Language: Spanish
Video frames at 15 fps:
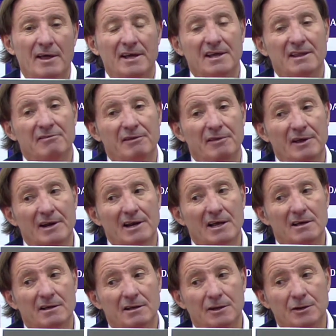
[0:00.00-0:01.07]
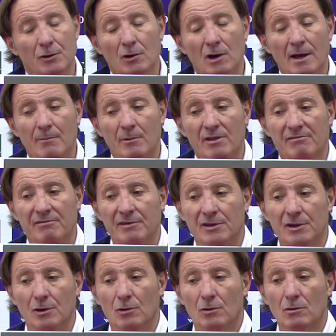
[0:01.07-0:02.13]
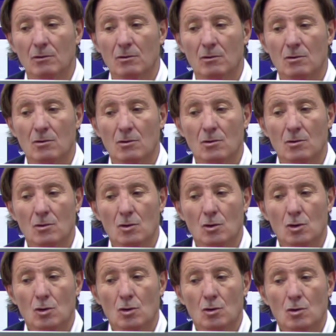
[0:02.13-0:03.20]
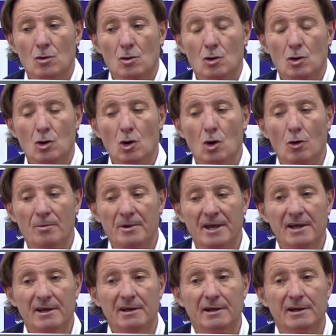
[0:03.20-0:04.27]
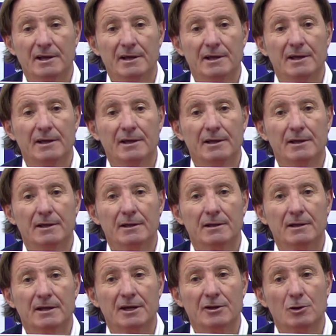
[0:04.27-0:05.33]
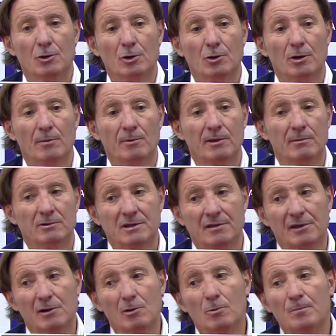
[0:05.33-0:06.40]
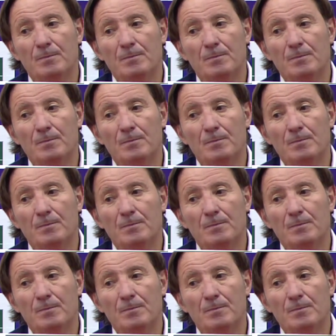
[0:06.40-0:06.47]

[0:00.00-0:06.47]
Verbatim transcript: hay que defenderla y no la hemos defendido lo bien que, que yo creo que podemos hacerlo.